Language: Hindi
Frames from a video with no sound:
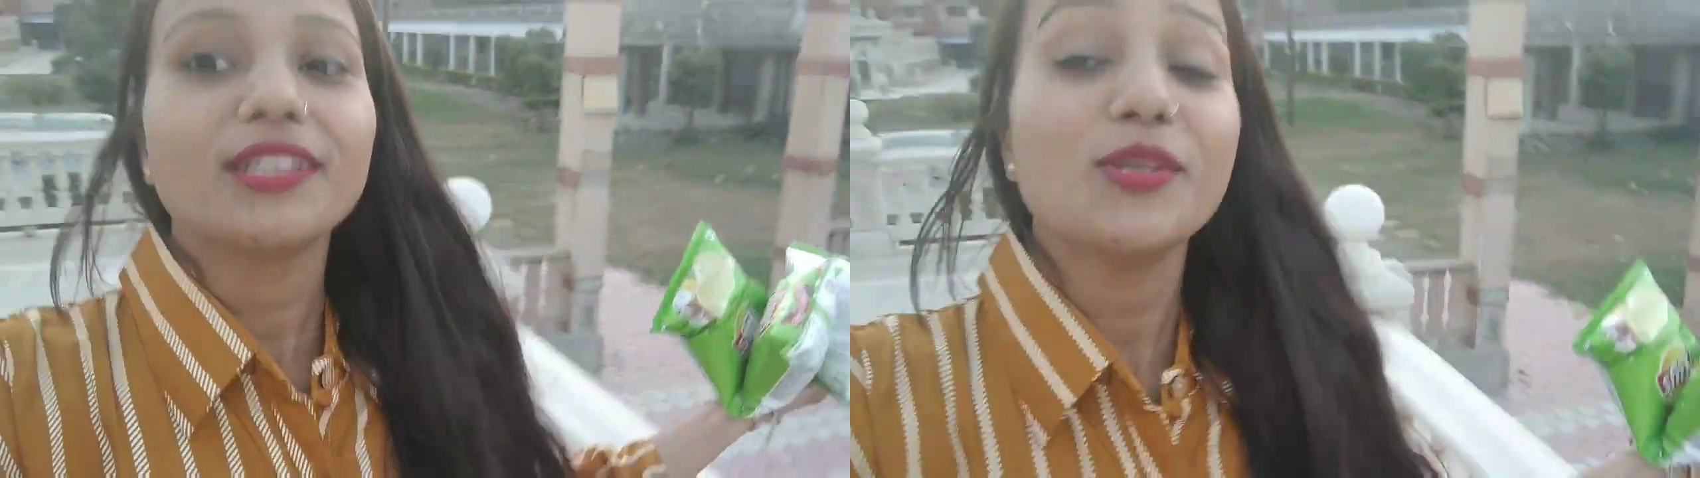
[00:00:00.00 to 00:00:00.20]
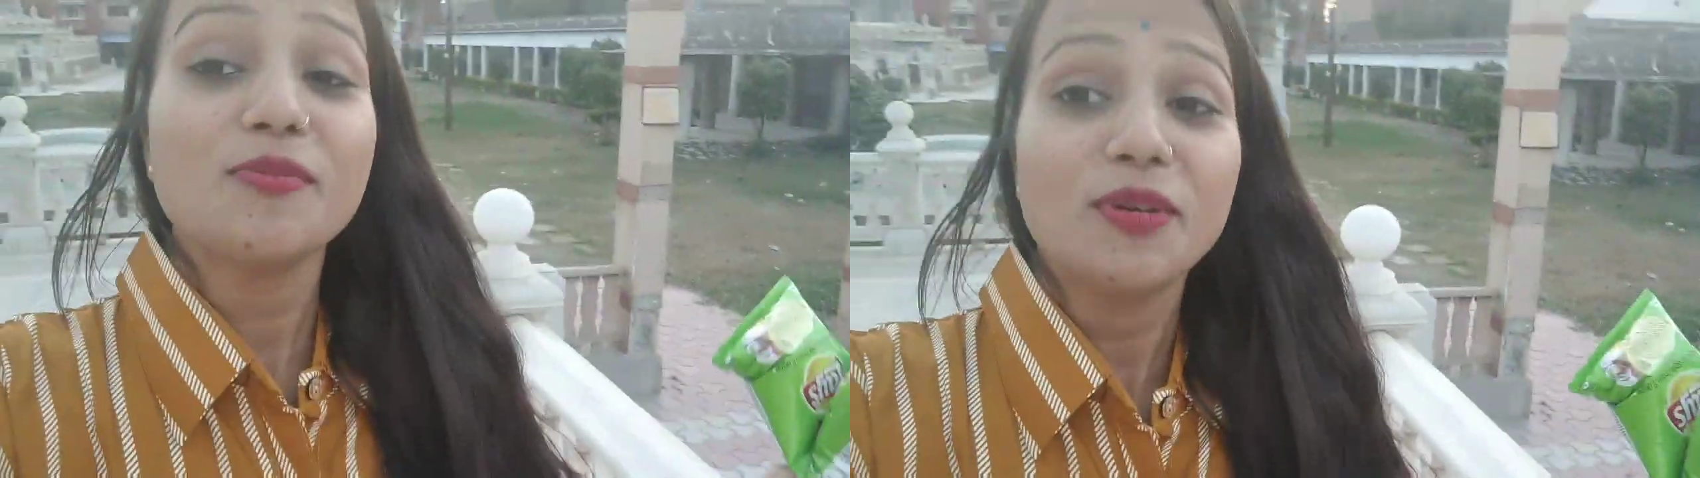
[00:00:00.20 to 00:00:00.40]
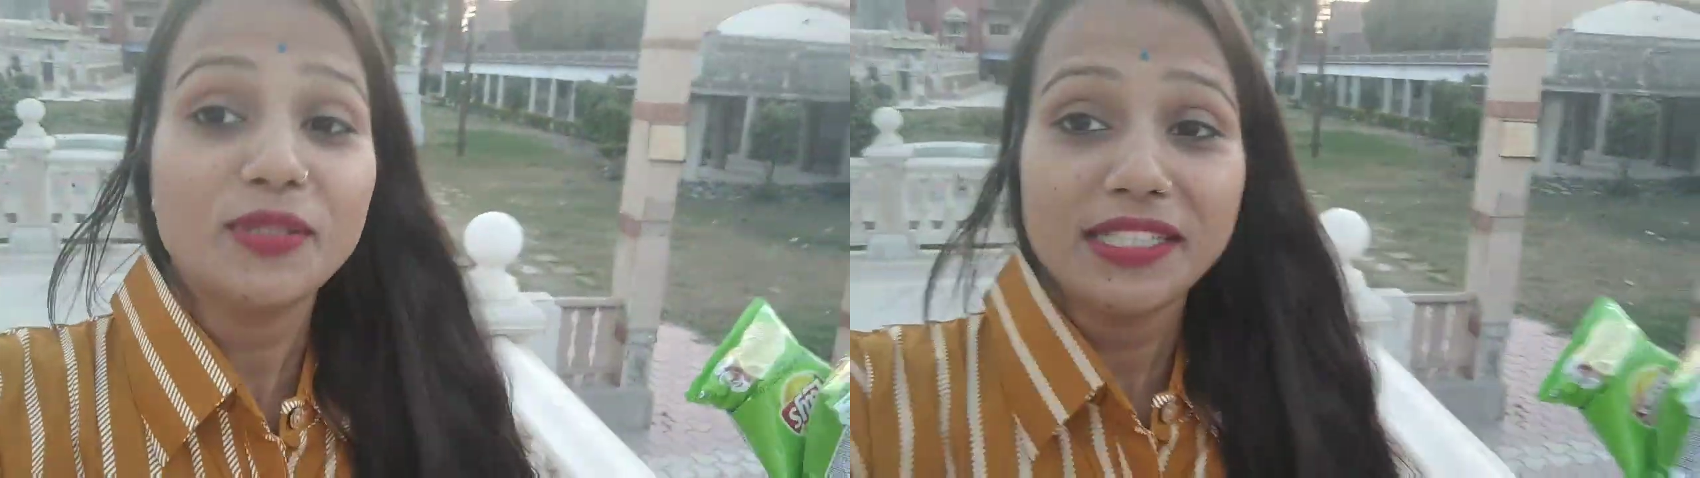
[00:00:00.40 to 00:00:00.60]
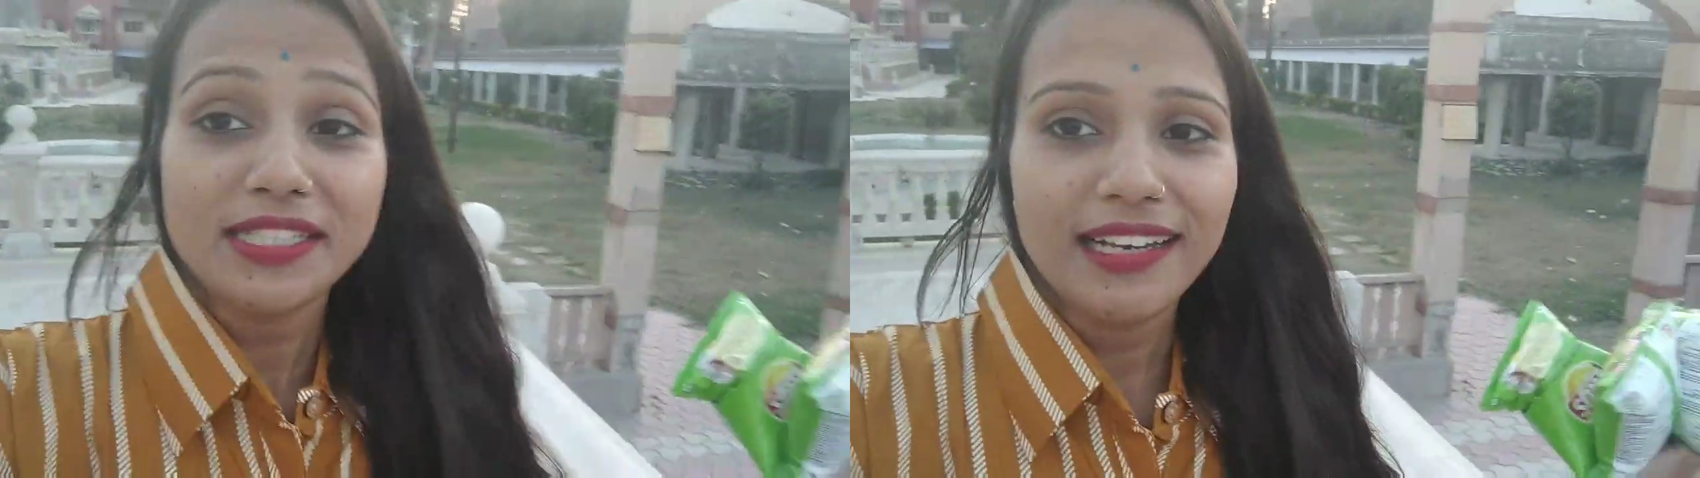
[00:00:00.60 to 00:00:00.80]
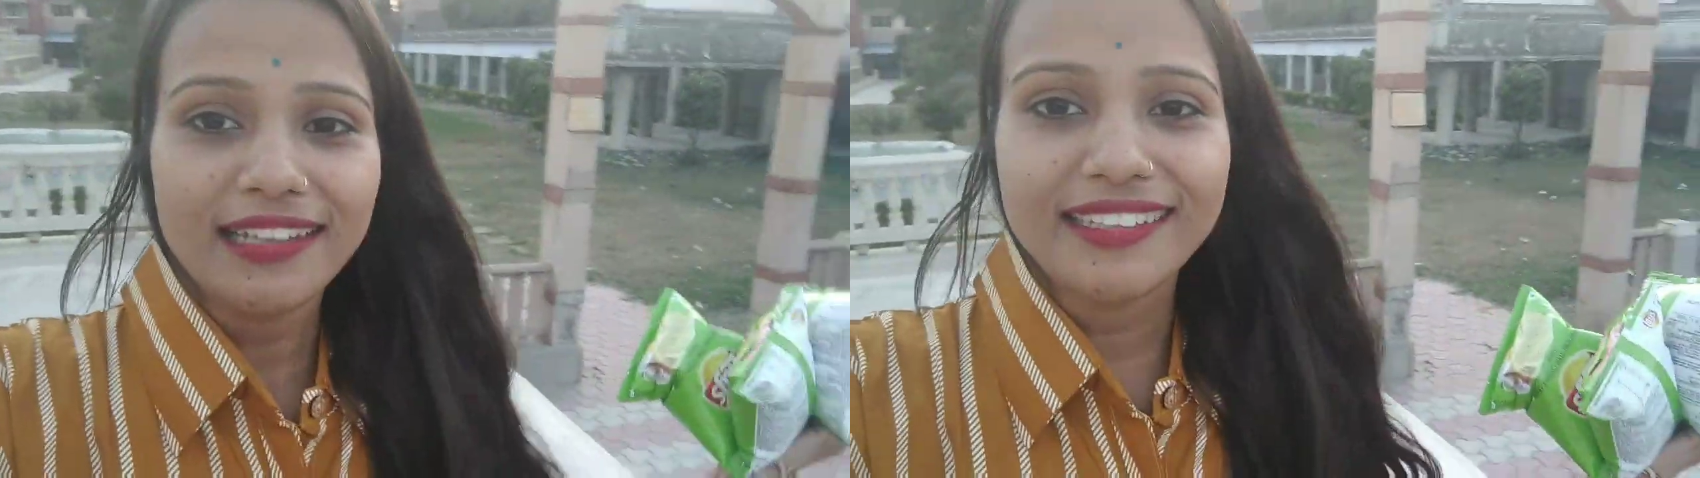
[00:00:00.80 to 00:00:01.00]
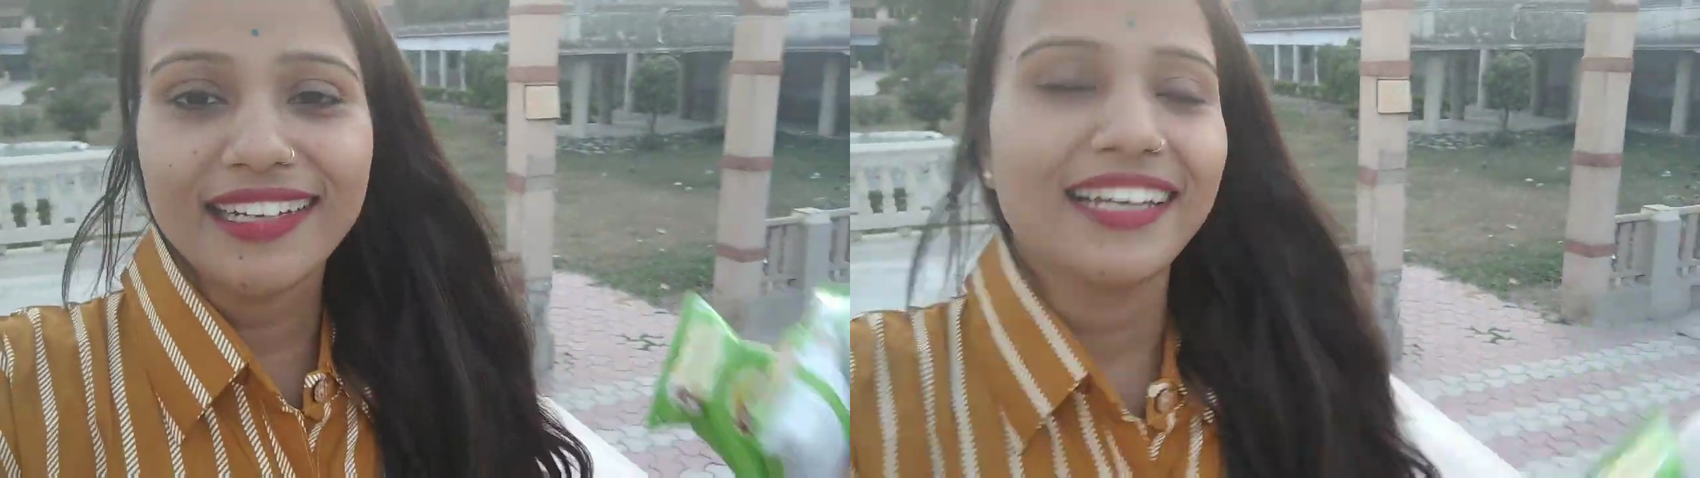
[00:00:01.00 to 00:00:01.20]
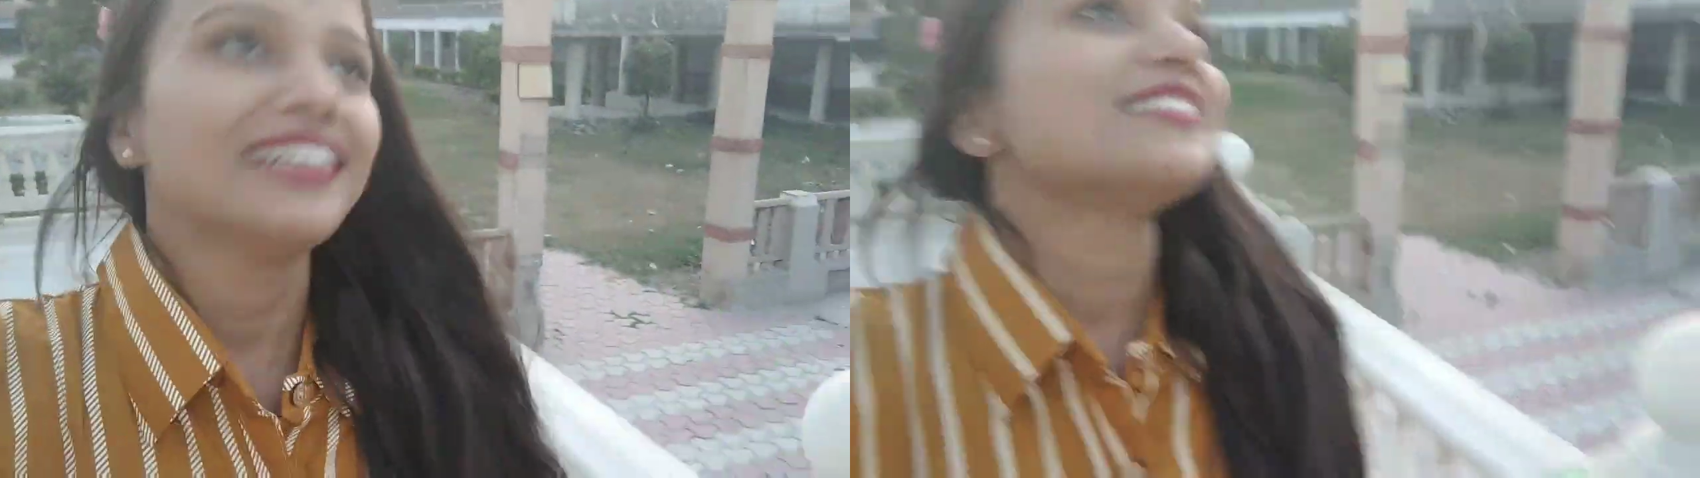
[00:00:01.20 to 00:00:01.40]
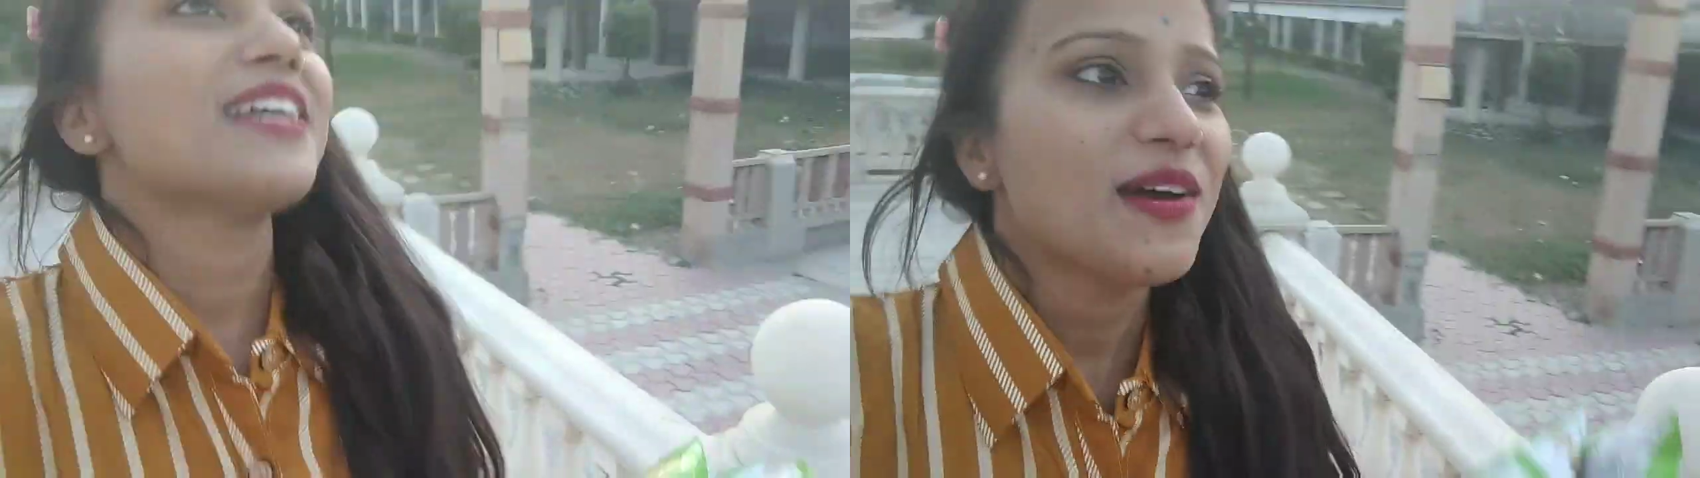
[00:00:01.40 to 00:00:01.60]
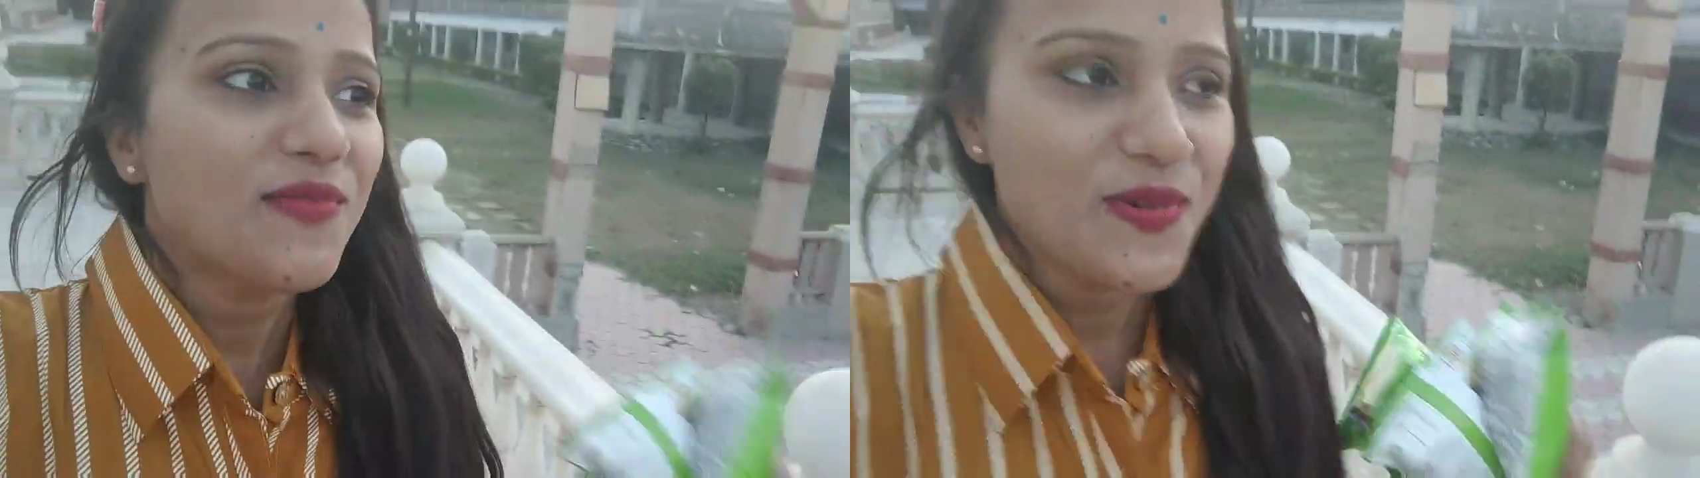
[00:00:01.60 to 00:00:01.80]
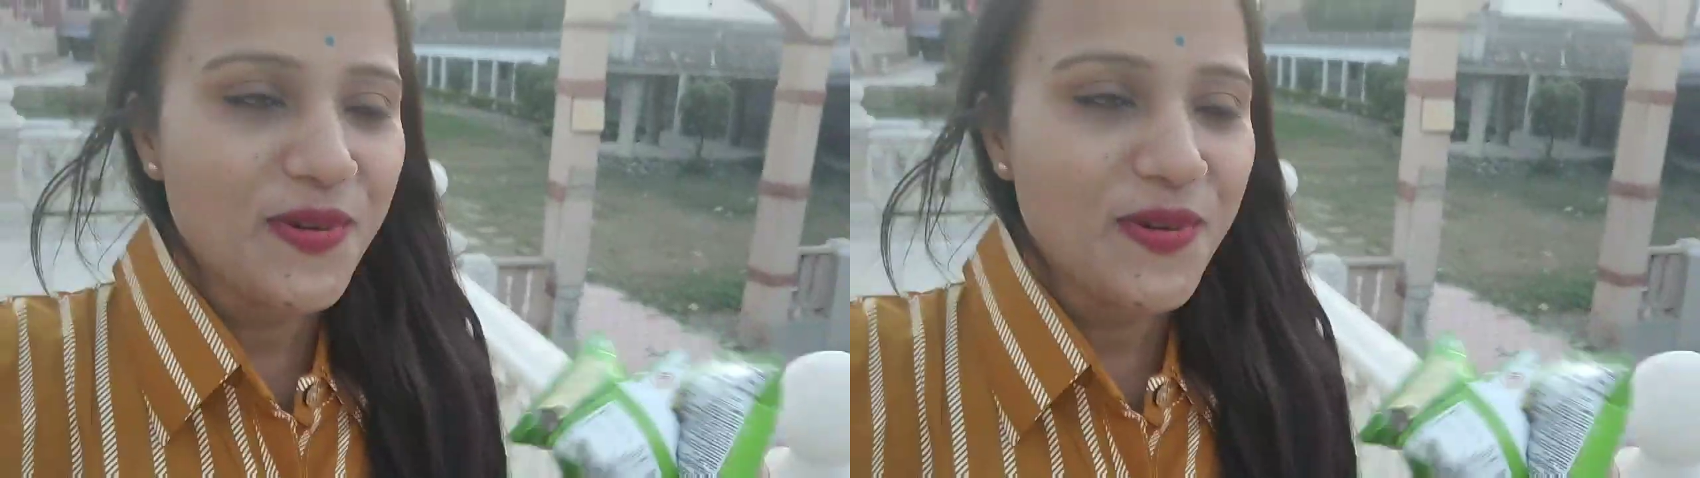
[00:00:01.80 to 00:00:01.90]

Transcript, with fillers: कर रही हूँ बहुत अच्छा लग रहा है शाम